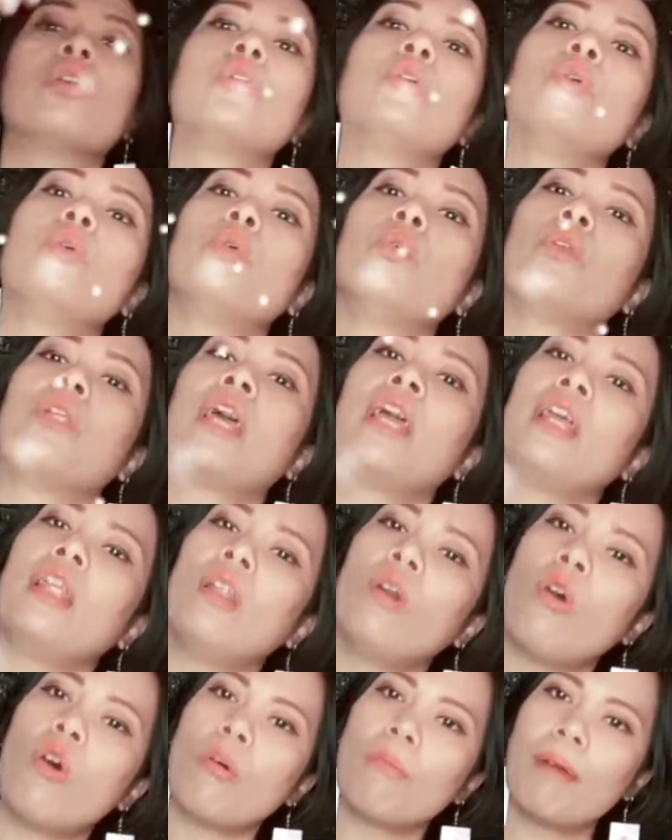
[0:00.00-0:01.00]
อยู่ใน
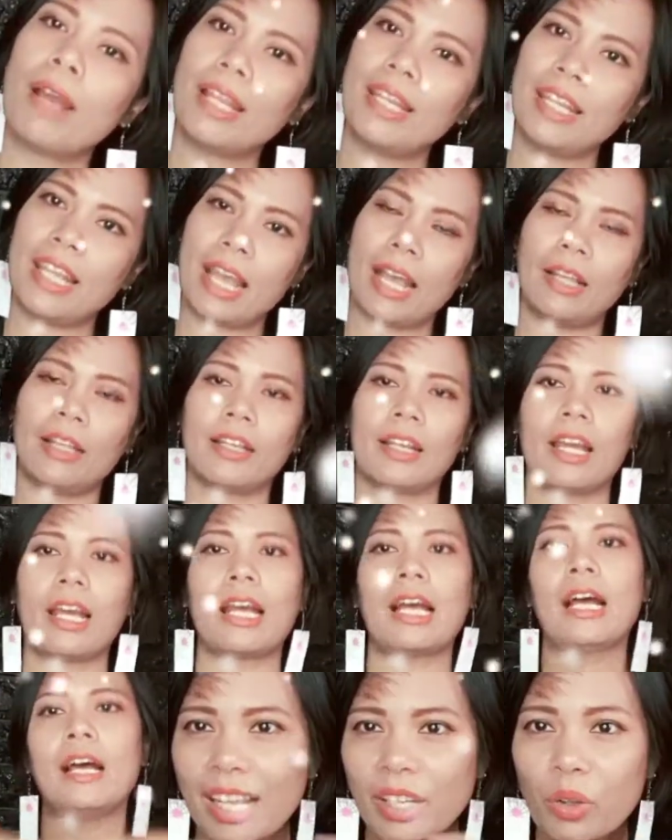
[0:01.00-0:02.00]
โลกใบนี้นะ
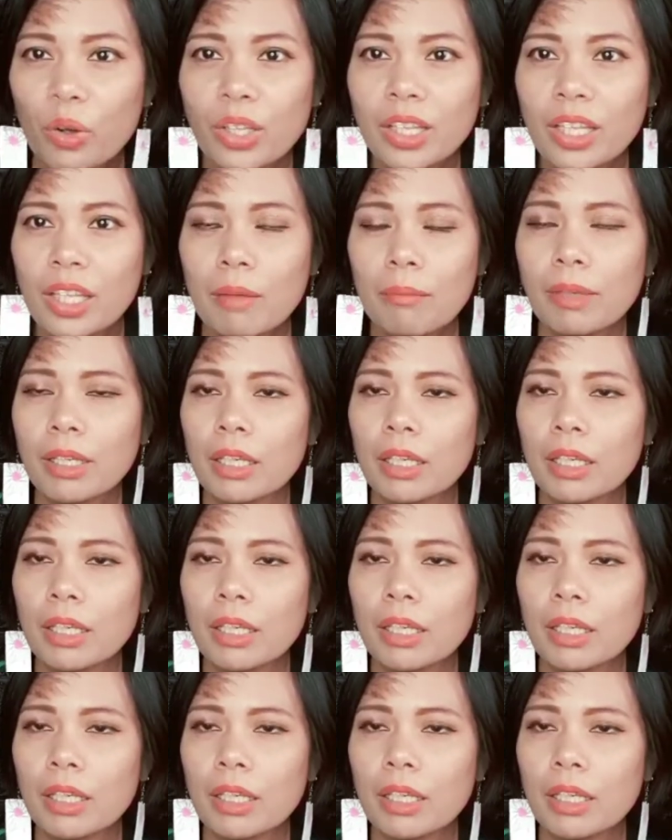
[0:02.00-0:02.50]
คะที่มัน